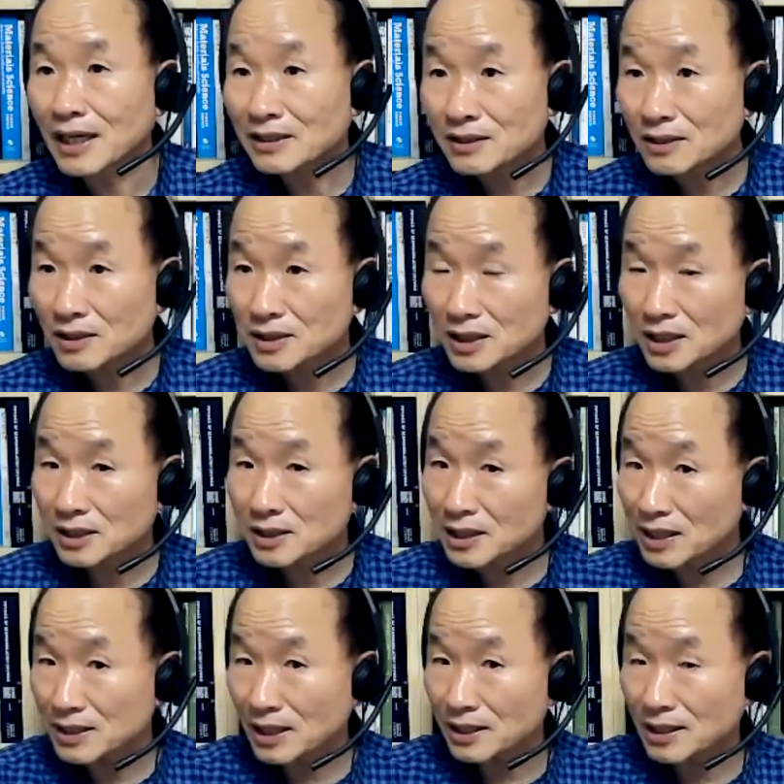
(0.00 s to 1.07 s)
낯설어지기
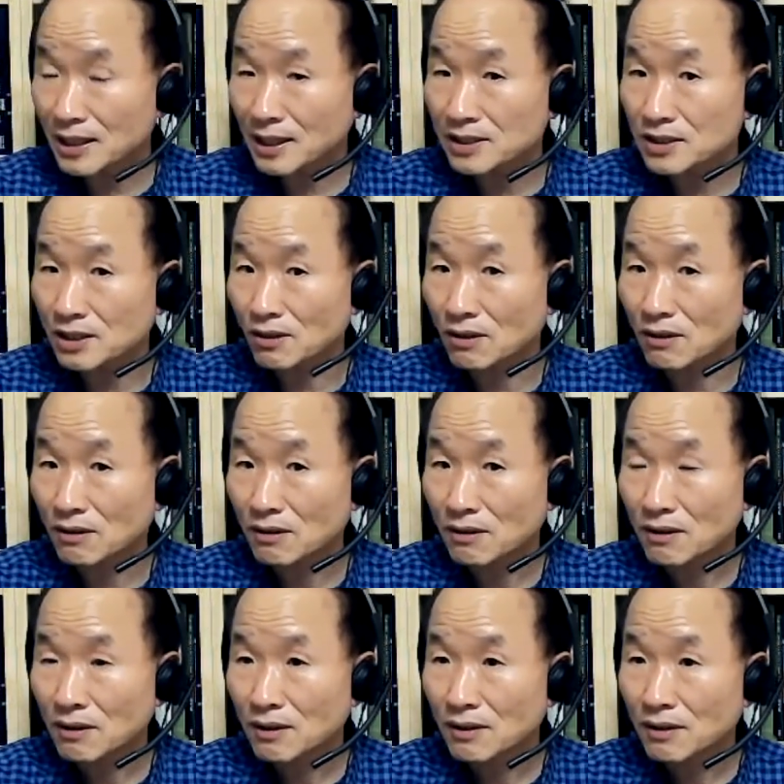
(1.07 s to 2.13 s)
지난 시간에 이야기했죠.
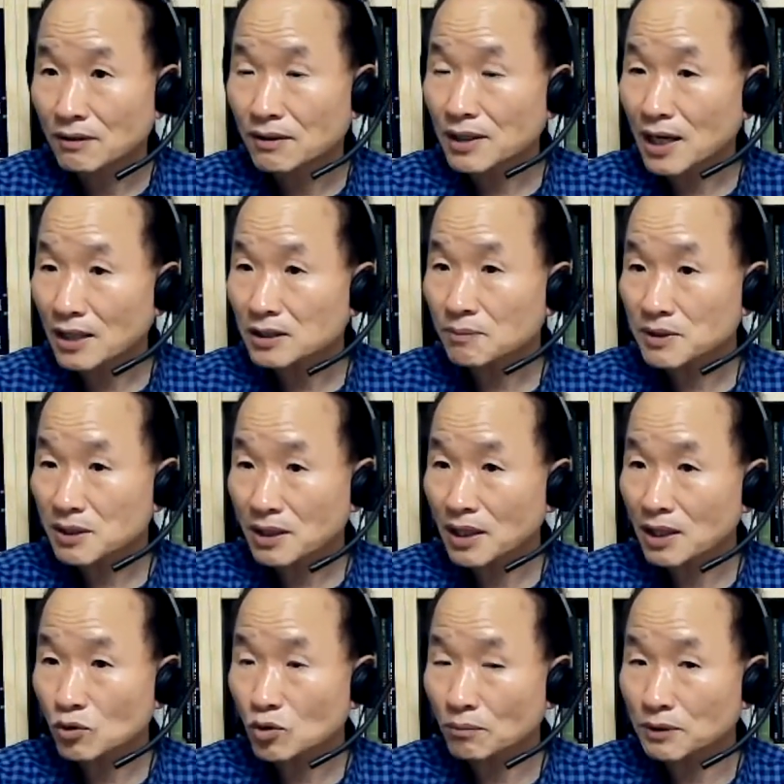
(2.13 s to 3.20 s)
그게 학습에서
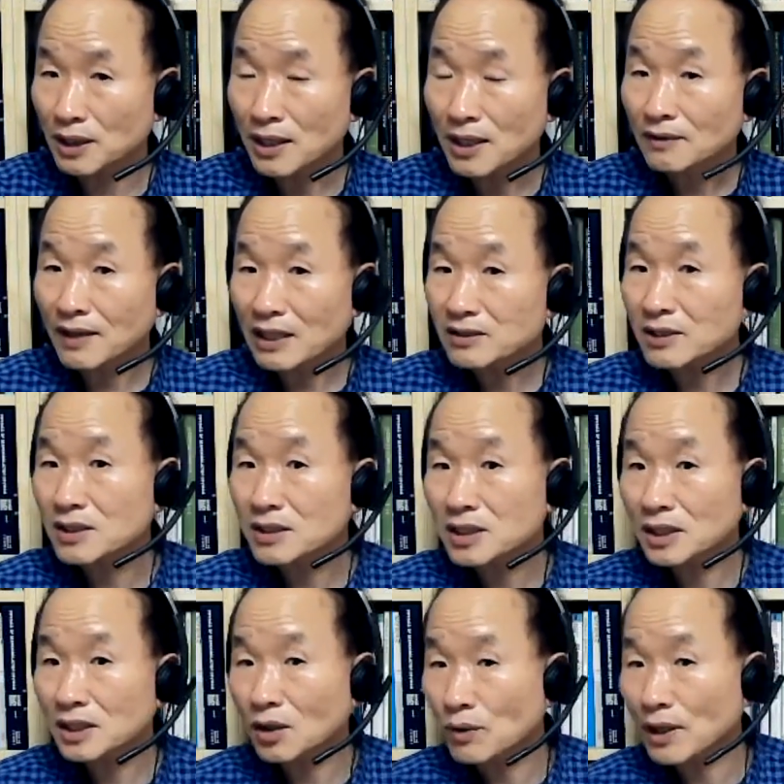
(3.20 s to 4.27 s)
굉장히 도움입니다.
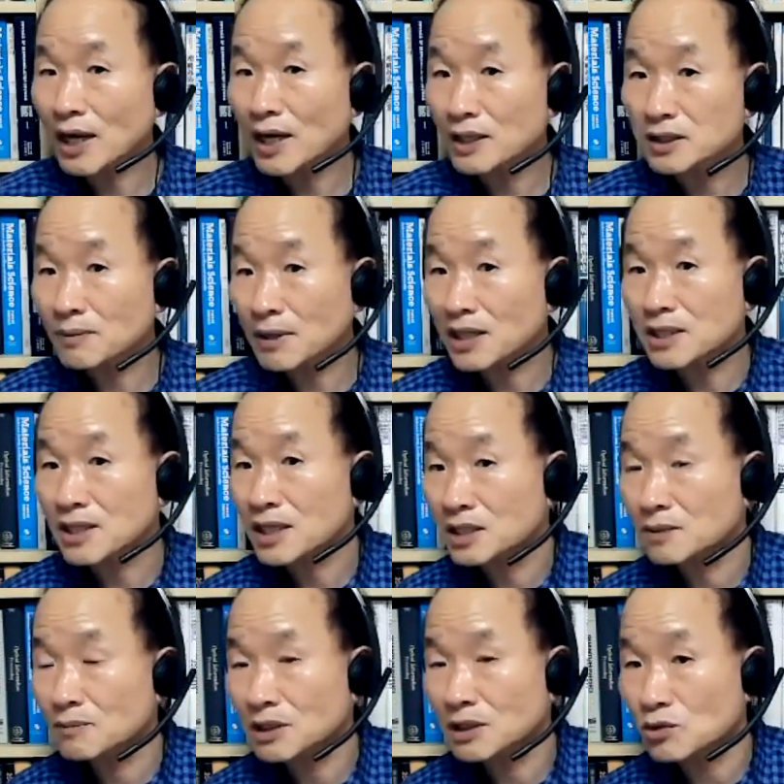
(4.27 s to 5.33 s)
낯설어지기가 왜 학습의
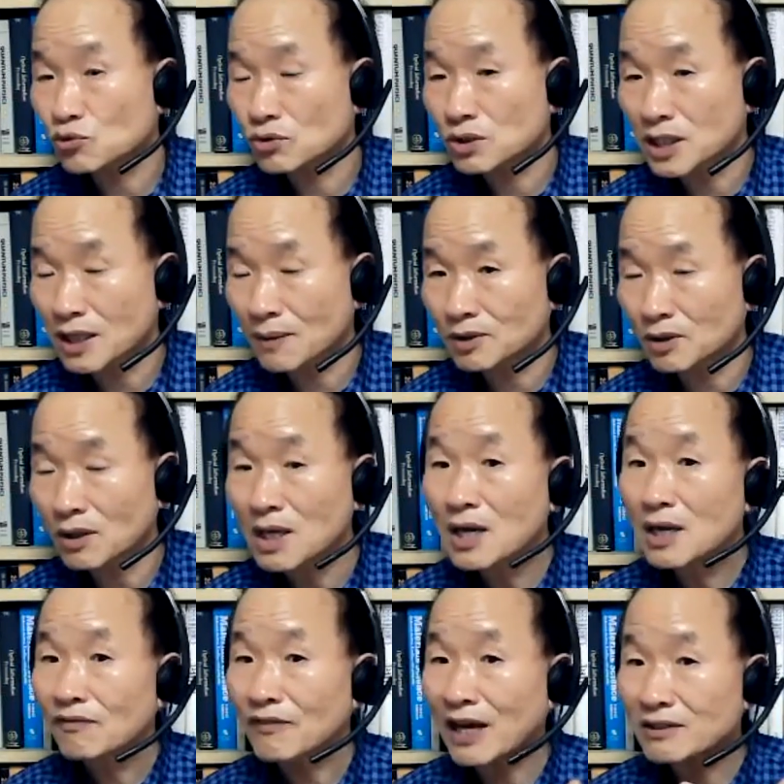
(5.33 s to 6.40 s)
핵심이 될 수 있느냐 하면요,
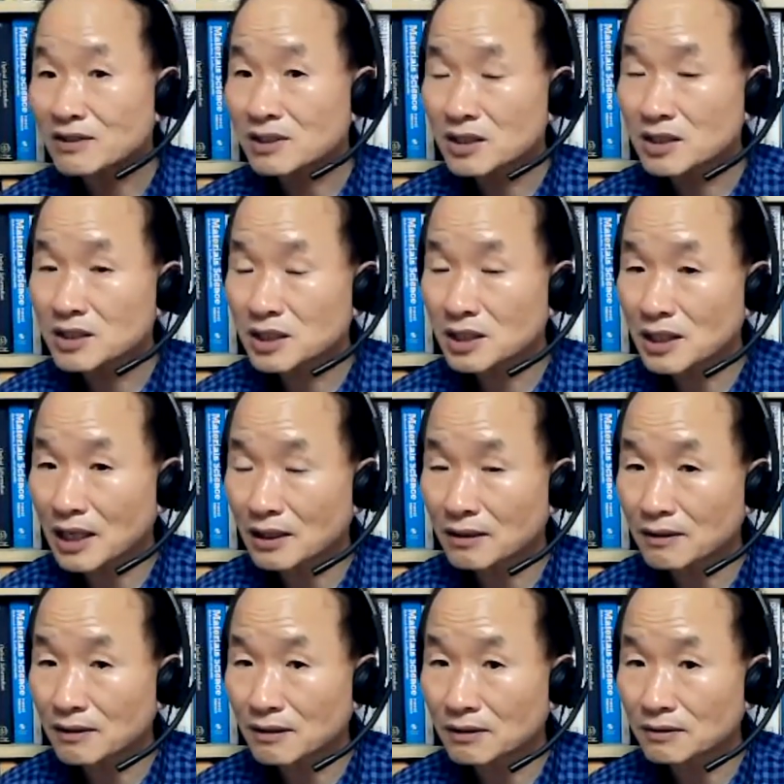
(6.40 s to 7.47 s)

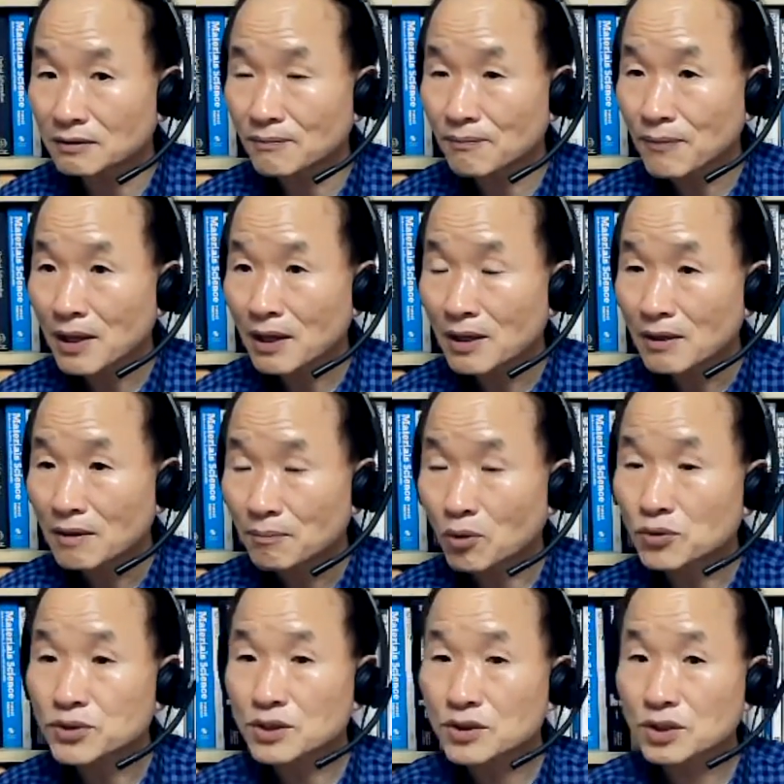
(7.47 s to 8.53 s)
낯설어지기라는 거는
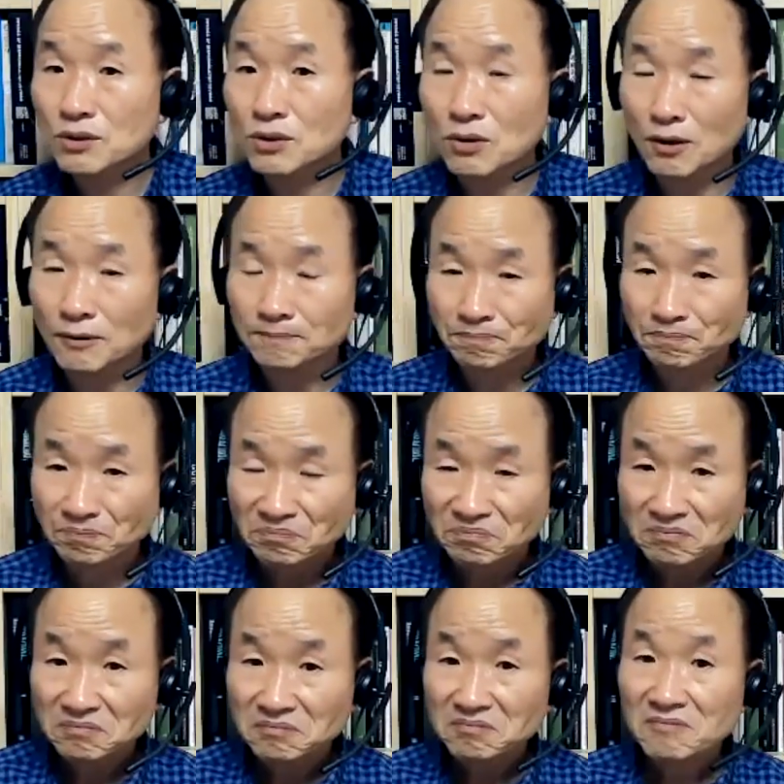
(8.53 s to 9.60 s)
본질적으로
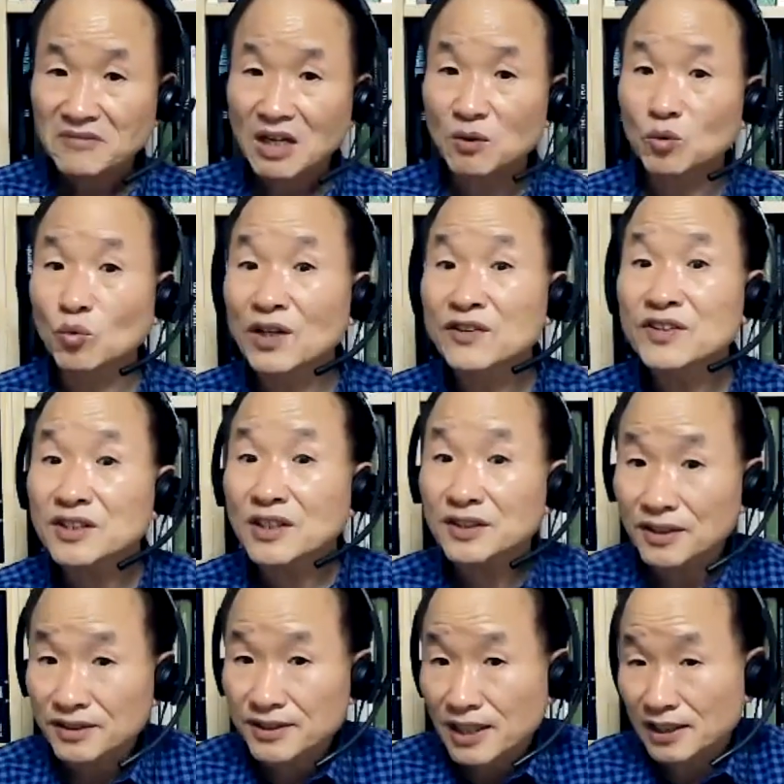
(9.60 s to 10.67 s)

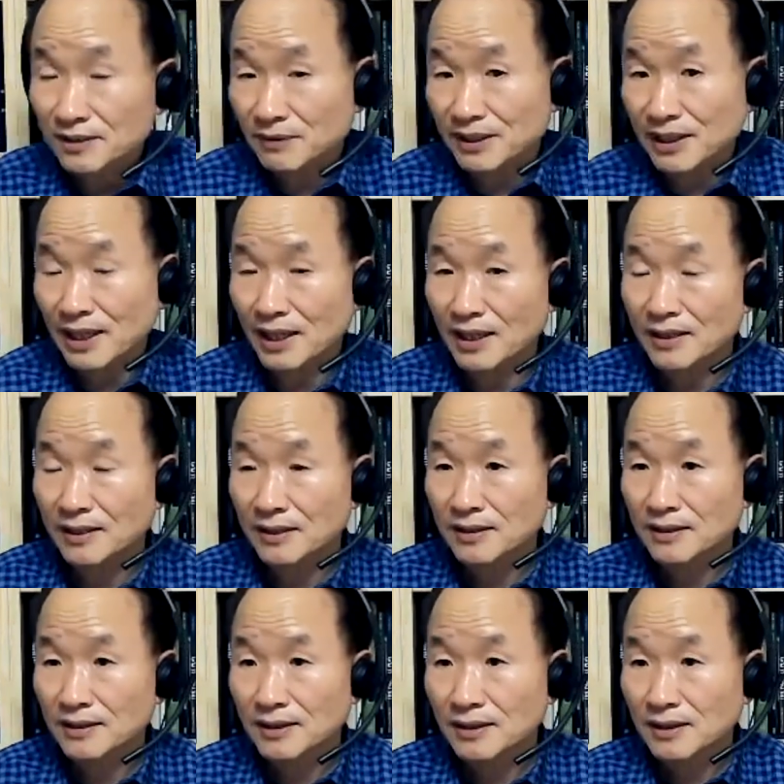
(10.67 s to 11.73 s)
원격 영상입니다.
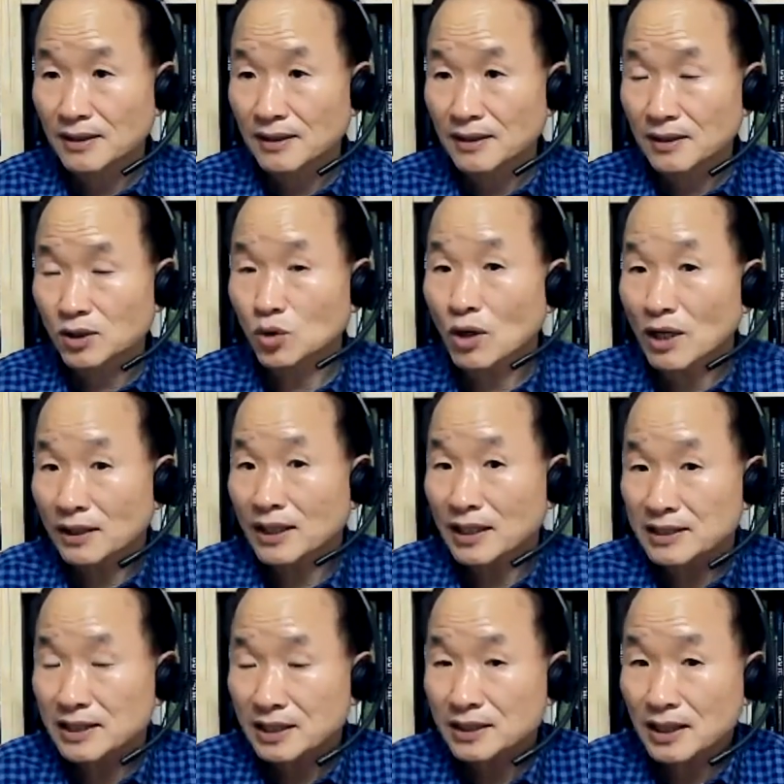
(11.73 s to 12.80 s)
그동안에
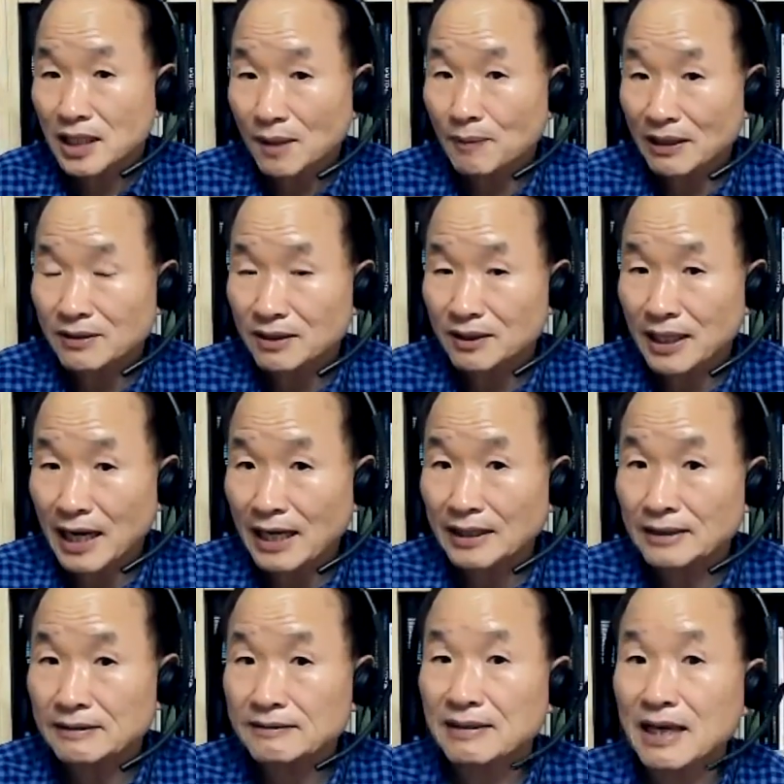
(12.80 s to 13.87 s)
내가 친근하게 봤던 게
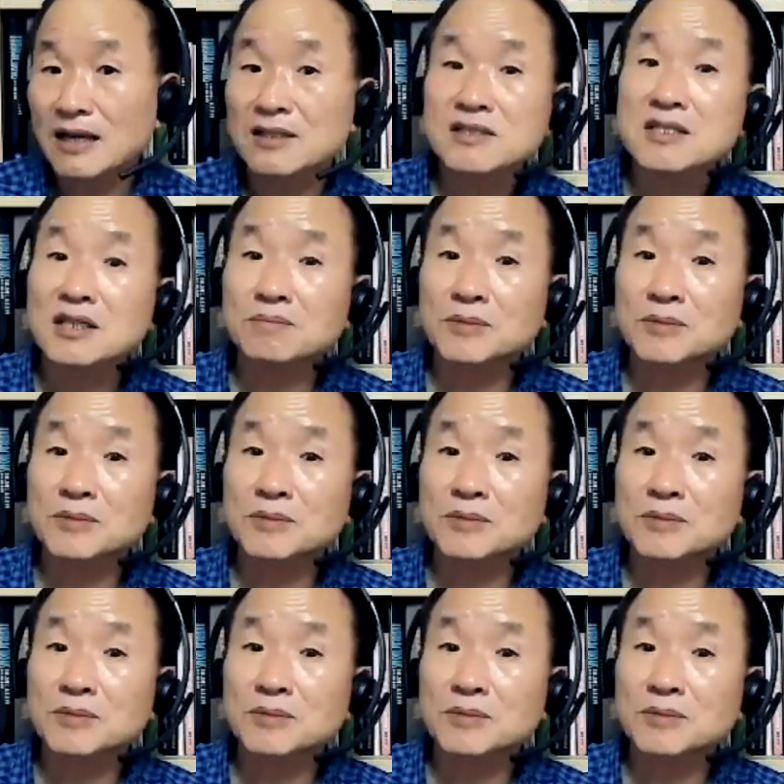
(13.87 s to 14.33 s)
아닌 다른